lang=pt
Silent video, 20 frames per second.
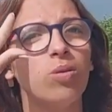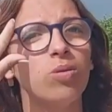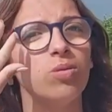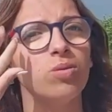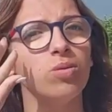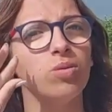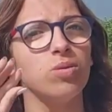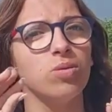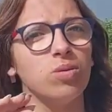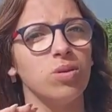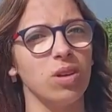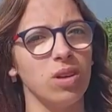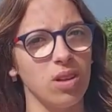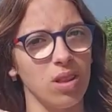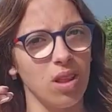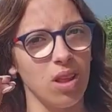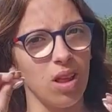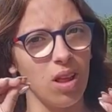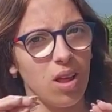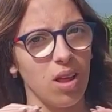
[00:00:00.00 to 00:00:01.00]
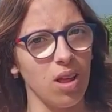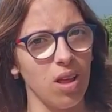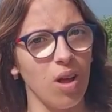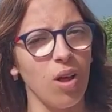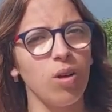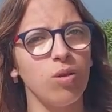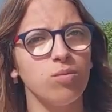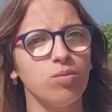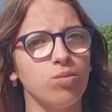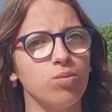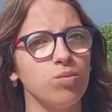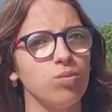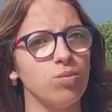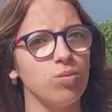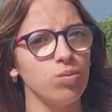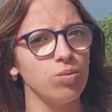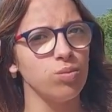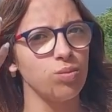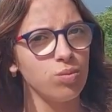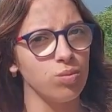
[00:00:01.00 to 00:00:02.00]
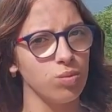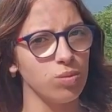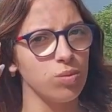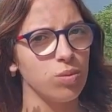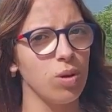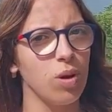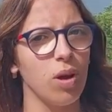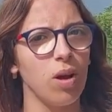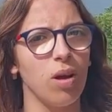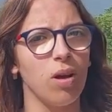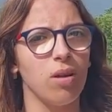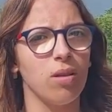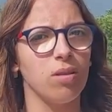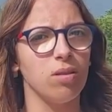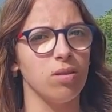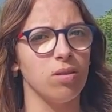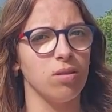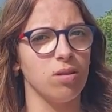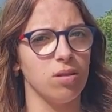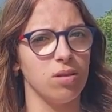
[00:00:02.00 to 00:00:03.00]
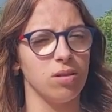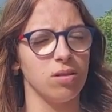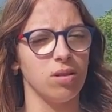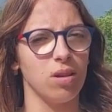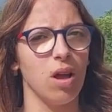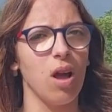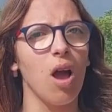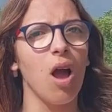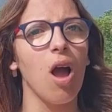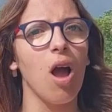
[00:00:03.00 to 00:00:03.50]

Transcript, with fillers: Educação é cultura e identidade.